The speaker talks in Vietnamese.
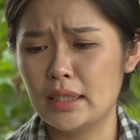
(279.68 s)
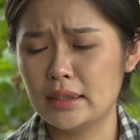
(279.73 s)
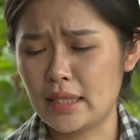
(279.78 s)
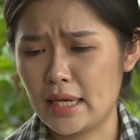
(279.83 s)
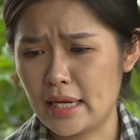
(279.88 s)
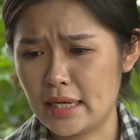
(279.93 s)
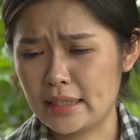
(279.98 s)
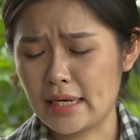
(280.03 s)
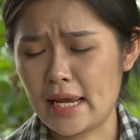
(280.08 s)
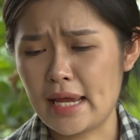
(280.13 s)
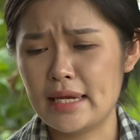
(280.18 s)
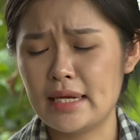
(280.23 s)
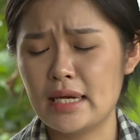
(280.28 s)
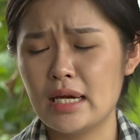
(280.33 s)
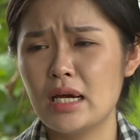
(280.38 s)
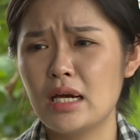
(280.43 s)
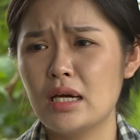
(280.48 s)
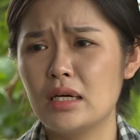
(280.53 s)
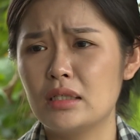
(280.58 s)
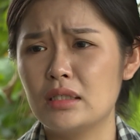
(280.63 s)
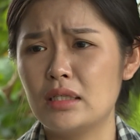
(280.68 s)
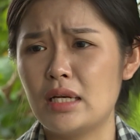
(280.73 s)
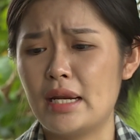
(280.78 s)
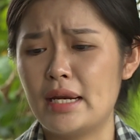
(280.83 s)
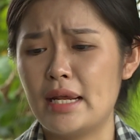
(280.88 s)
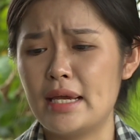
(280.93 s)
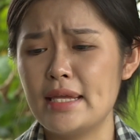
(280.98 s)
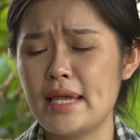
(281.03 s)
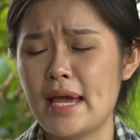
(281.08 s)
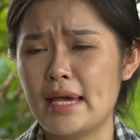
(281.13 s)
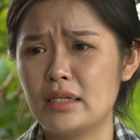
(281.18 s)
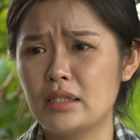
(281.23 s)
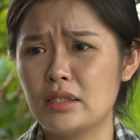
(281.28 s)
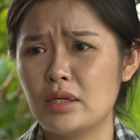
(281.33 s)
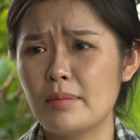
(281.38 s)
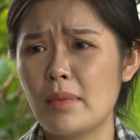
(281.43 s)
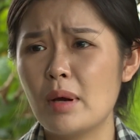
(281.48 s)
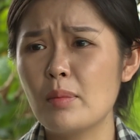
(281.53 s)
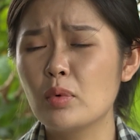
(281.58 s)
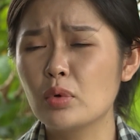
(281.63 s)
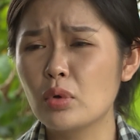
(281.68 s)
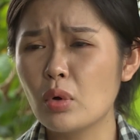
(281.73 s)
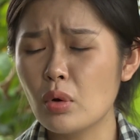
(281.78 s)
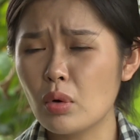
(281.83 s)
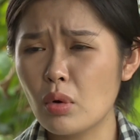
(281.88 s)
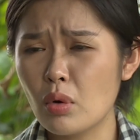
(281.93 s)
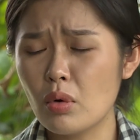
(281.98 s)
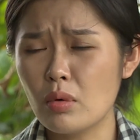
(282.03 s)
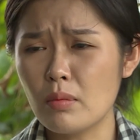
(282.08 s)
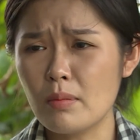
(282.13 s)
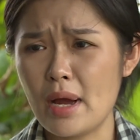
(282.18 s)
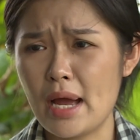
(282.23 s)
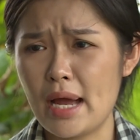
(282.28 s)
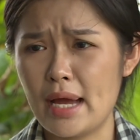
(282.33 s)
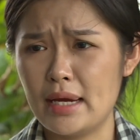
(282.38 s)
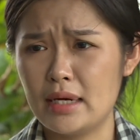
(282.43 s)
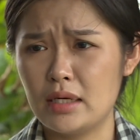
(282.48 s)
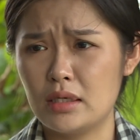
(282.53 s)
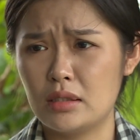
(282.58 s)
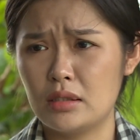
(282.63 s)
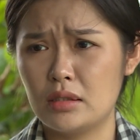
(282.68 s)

Tiền này á, là để dành cho má mua thuốc uống mà